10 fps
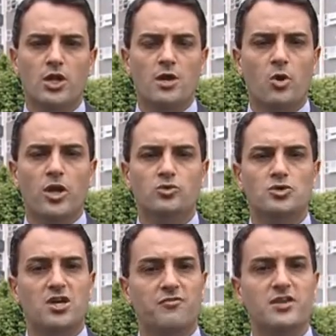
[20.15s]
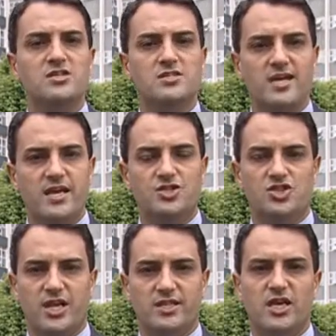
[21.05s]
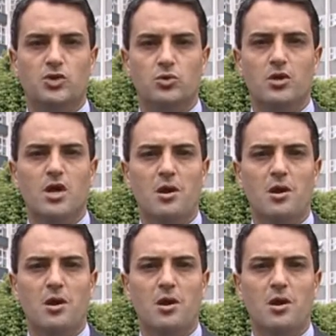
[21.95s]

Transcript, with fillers: e morreu no dia 26 de janeiro.